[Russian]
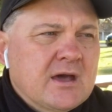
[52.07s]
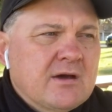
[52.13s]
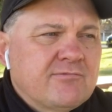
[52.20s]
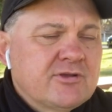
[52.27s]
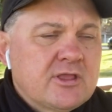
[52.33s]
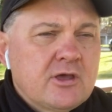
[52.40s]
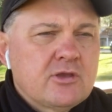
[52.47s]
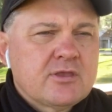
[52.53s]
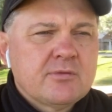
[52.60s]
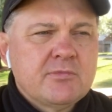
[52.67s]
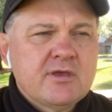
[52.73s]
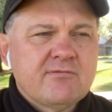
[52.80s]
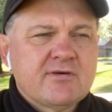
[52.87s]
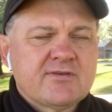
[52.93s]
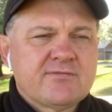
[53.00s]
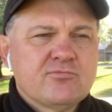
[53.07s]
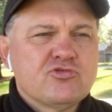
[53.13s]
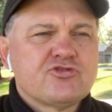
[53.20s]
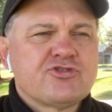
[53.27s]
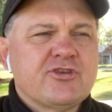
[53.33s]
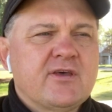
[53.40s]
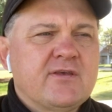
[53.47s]
вы даете мне
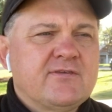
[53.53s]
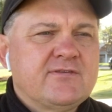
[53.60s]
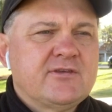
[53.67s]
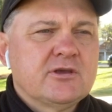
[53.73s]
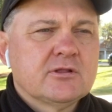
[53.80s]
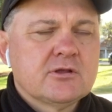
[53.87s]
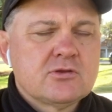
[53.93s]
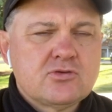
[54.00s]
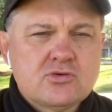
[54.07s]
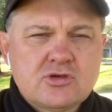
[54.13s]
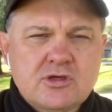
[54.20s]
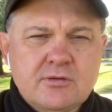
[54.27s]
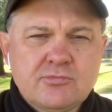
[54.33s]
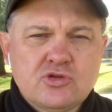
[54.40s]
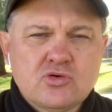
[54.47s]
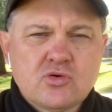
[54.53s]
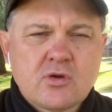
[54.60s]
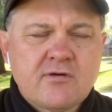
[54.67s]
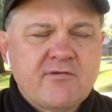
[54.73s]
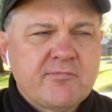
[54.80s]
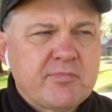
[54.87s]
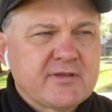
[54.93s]
возможность сделать очень
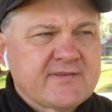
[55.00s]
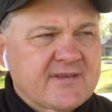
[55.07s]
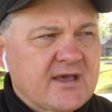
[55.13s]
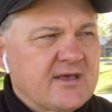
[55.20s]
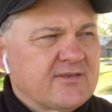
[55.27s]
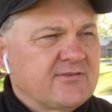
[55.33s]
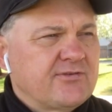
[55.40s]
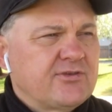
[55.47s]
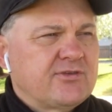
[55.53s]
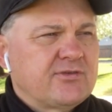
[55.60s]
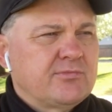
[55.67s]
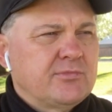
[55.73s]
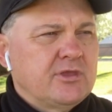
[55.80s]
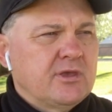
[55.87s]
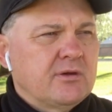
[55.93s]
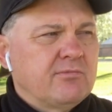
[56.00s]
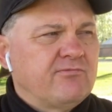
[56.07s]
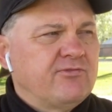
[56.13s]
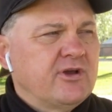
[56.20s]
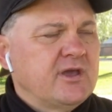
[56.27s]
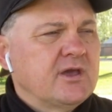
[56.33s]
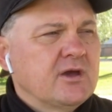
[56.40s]
много, вы подсказываете мне,
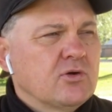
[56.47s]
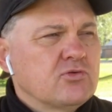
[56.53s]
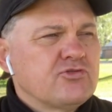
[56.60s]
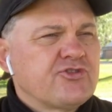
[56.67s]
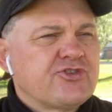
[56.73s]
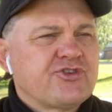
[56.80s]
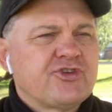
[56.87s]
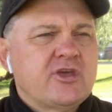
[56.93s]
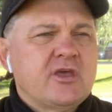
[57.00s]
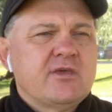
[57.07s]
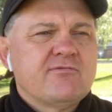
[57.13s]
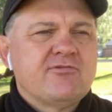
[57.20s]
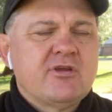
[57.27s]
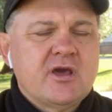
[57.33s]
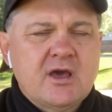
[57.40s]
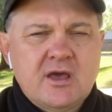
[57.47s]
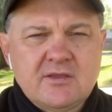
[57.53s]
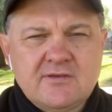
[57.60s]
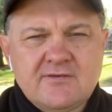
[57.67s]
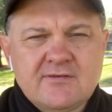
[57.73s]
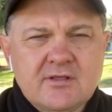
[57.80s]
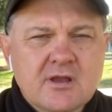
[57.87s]
вы уже
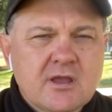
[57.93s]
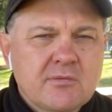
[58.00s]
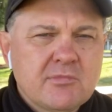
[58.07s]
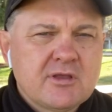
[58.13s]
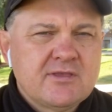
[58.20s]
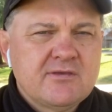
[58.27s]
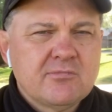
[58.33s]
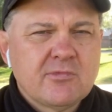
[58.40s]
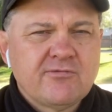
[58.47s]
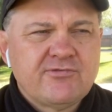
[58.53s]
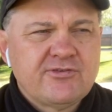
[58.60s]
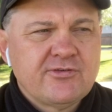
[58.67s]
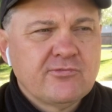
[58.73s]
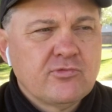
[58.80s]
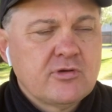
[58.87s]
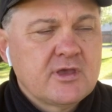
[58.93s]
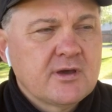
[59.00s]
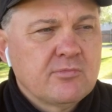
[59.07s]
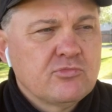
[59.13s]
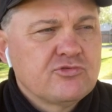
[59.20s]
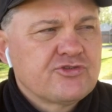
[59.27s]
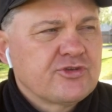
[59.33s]
являетесь локомотивом всего. Я,
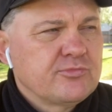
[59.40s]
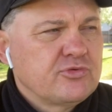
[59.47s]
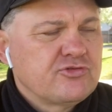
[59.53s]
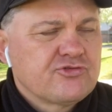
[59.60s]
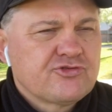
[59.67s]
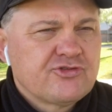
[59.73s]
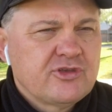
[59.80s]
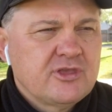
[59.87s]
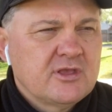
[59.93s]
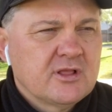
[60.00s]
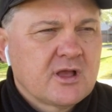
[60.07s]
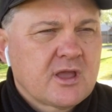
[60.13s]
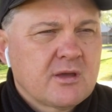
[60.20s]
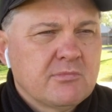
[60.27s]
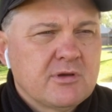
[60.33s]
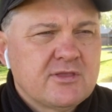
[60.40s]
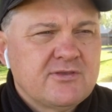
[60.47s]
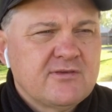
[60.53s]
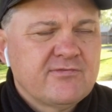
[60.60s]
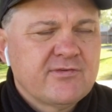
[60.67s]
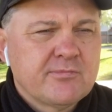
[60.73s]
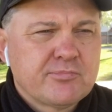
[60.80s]
может быть, уже не
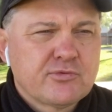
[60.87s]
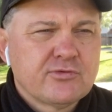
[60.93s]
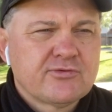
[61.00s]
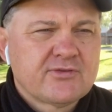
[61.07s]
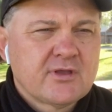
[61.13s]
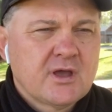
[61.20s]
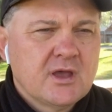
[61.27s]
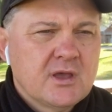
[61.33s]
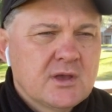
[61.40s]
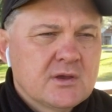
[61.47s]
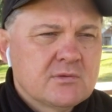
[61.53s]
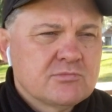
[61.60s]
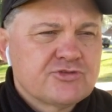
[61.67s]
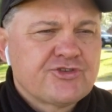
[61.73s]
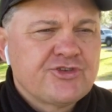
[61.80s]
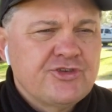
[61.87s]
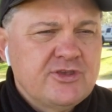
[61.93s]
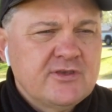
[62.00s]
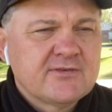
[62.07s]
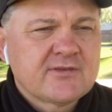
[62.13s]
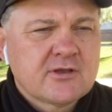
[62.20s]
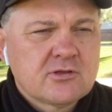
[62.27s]
локомотив, а просто
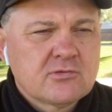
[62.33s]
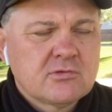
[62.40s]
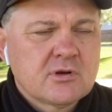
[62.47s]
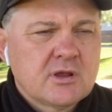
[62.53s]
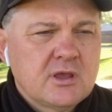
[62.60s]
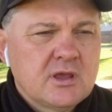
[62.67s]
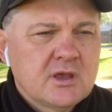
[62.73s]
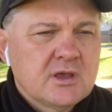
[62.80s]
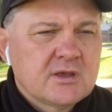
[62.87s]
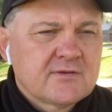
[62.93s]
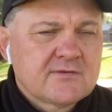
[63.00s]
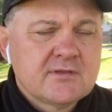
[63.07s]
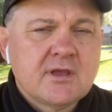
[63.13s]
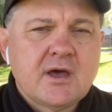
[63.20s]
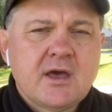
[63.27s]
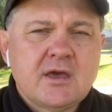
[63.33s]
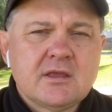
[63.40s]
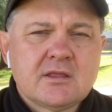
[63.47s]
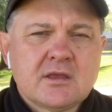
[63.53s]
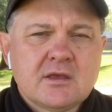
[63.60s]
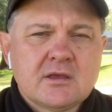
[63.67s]
машинист, который знает